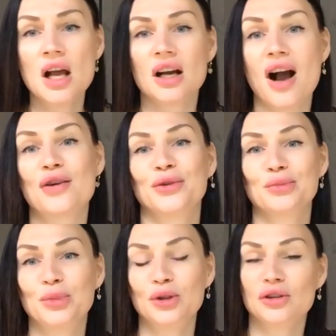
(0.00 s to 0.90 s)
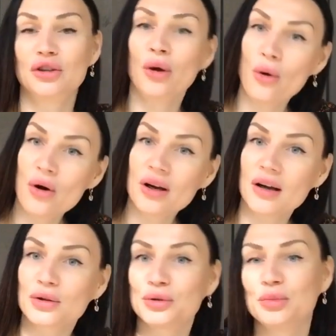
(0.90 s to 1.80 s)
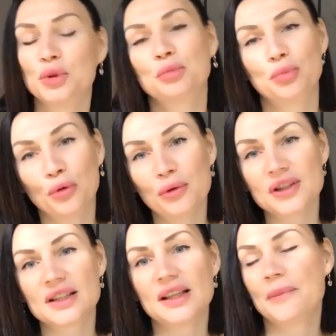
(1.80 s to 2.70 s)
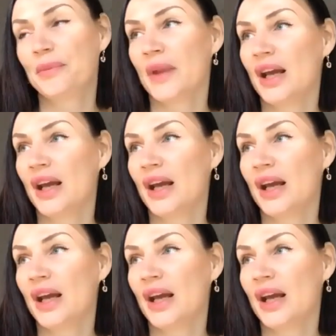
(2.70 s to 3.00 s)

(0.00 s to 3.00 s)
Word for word: как он был до, как он был после.